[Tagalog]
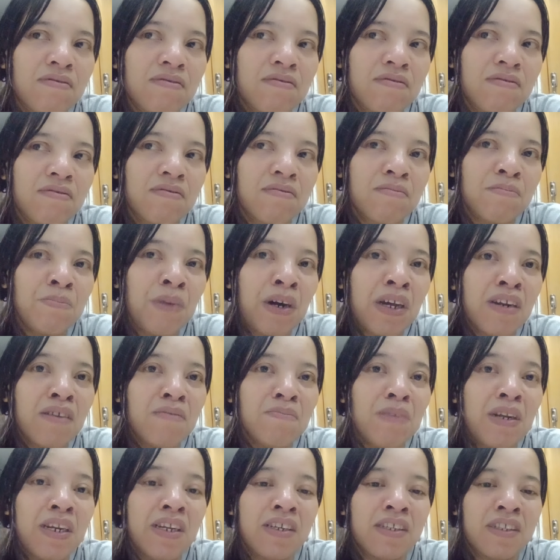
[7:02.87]
parang
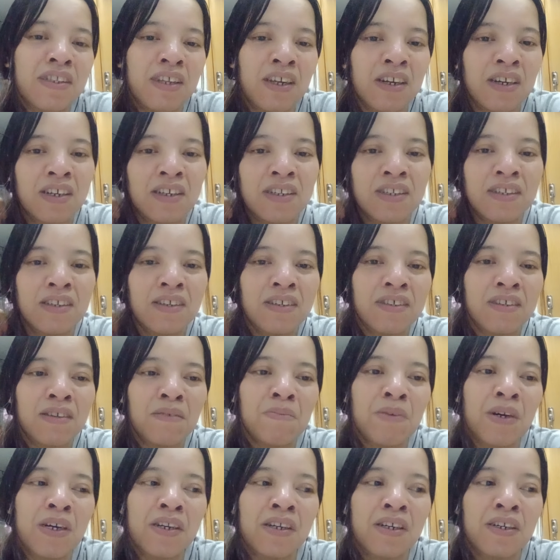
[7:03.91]
baliktad kasi
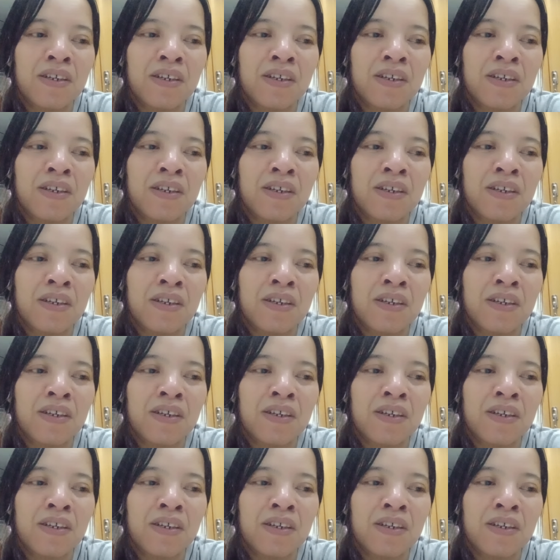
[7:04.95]
parang,